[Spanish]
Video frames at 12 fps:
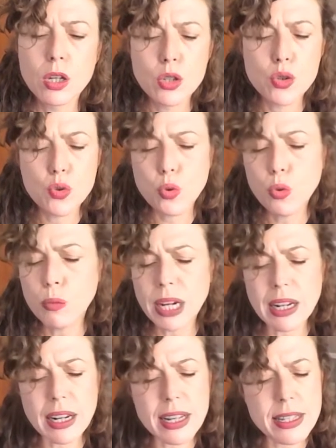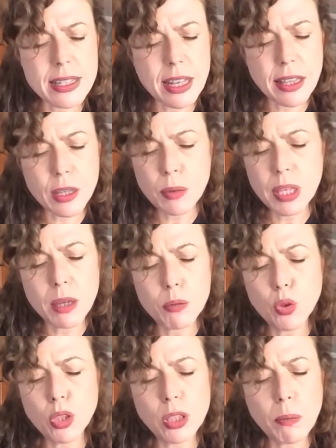Suma, resta, divide,
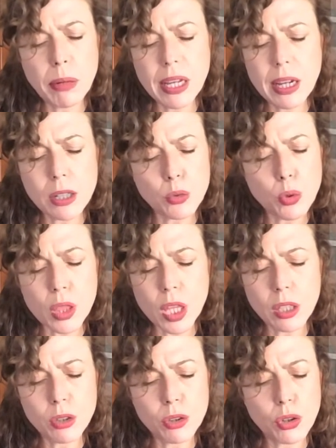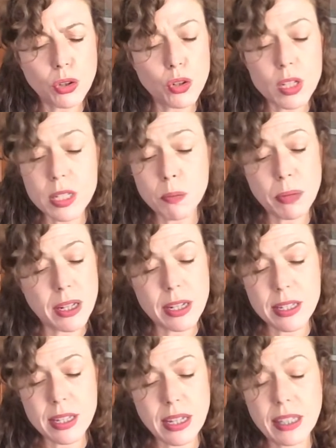multiplica tu centro y no
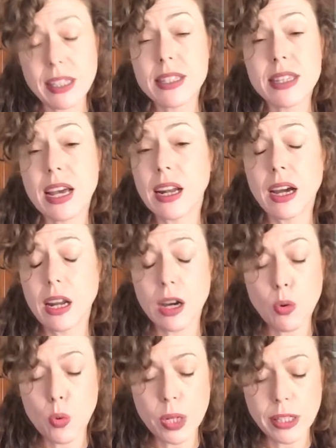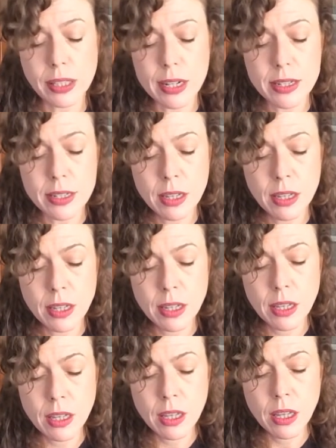esperes que te salgan las cuentas.
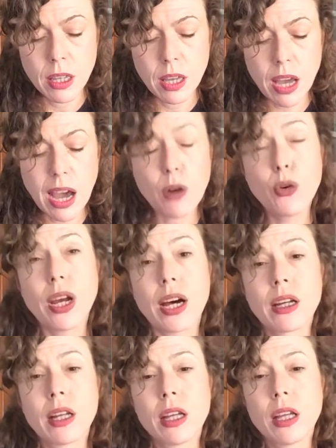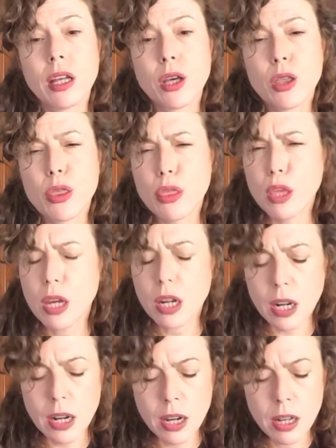Ahora
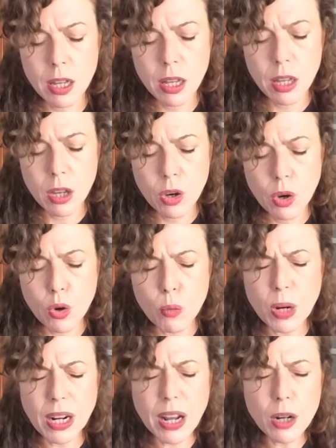cierra como a la